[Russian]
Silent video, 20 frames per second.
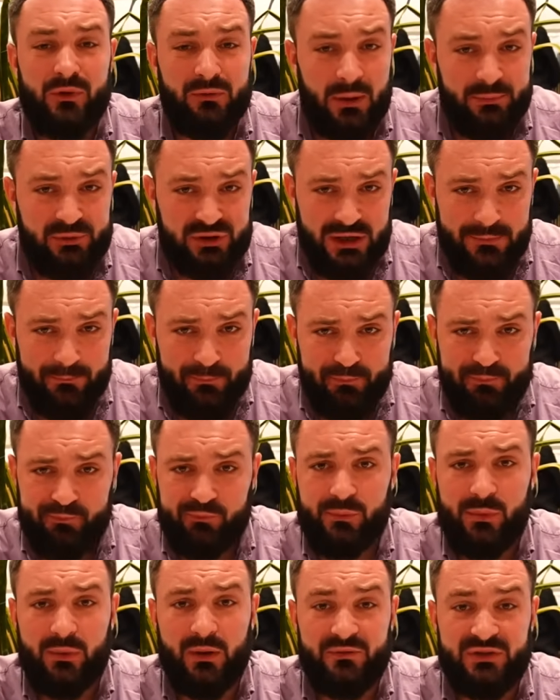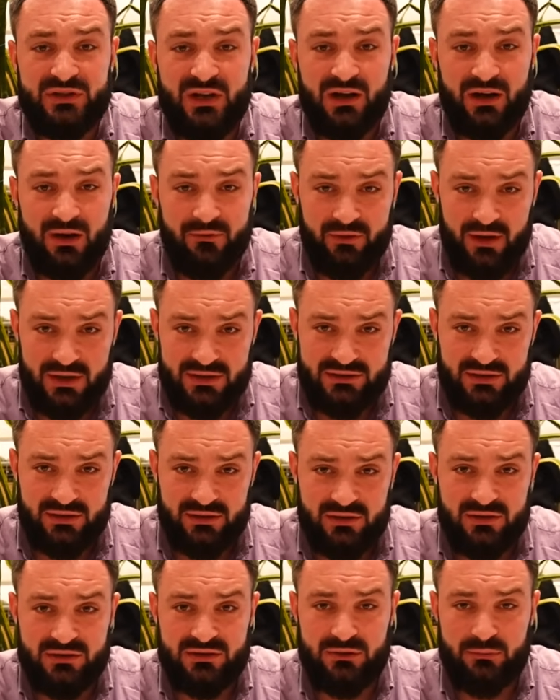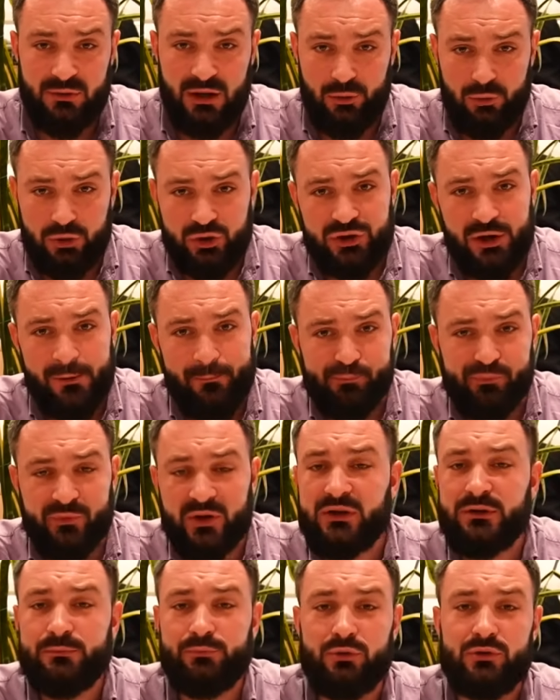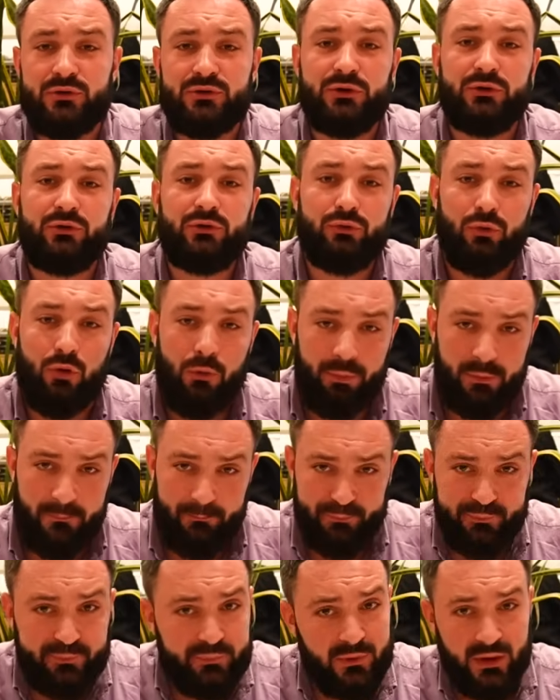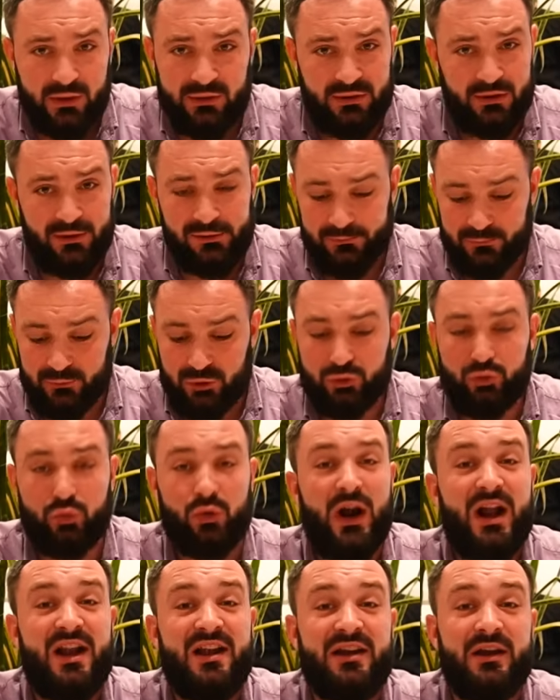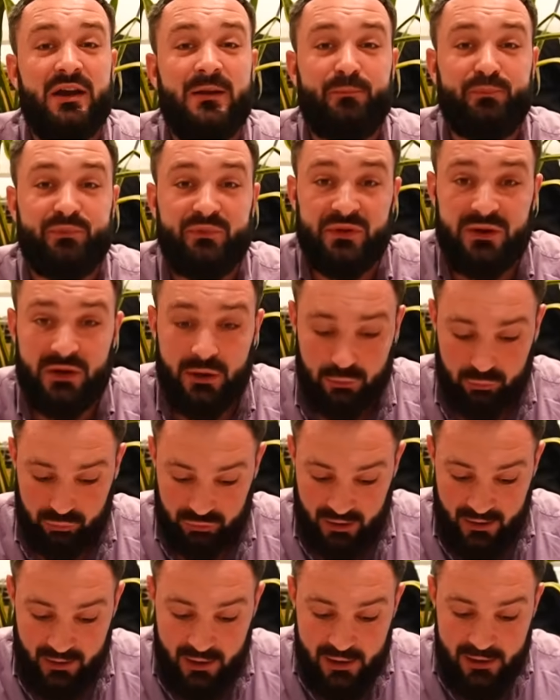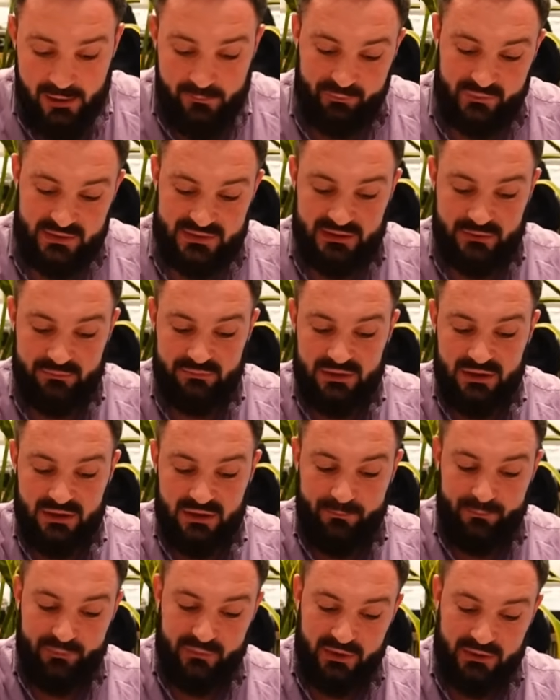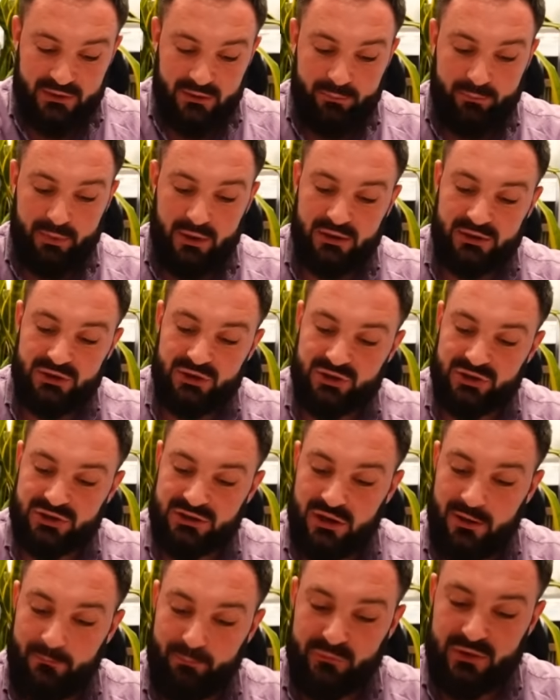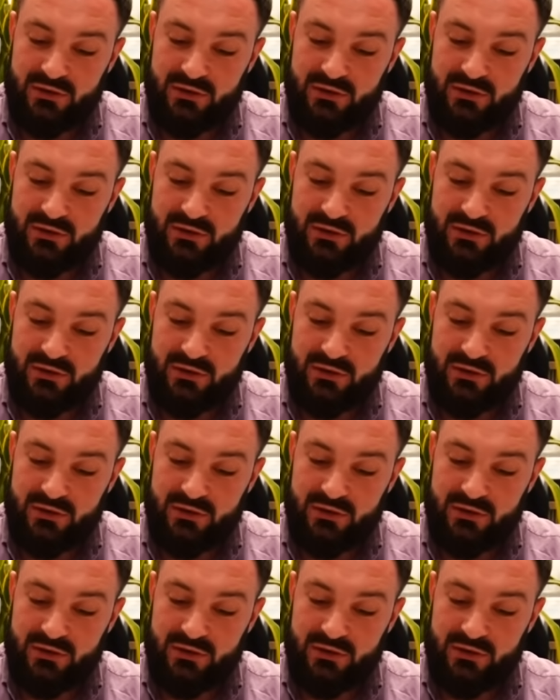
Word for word: Вообще, вся кавказская кисломолочка – это просто топ. Это натуральнее некуда. На самом деле это практически